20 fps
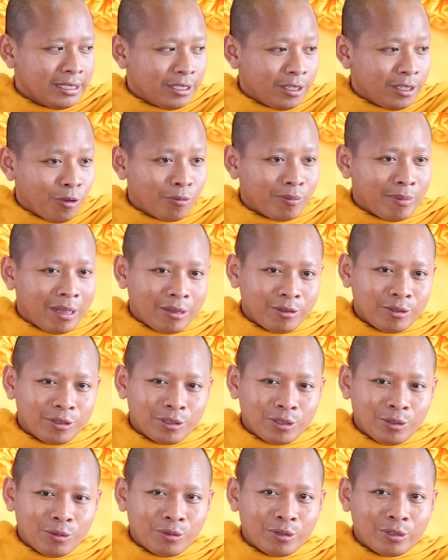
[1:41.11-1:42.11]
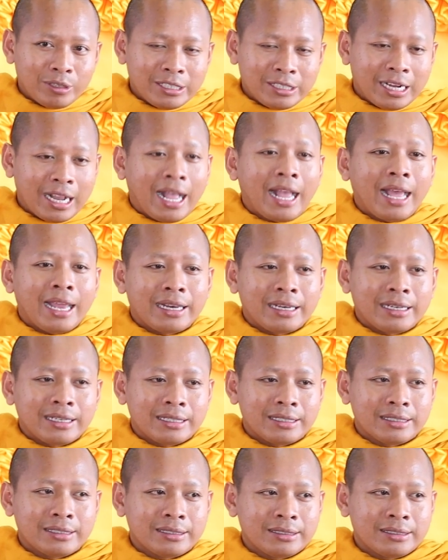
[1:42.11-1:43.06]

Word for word: lục màu từ tuol chừng han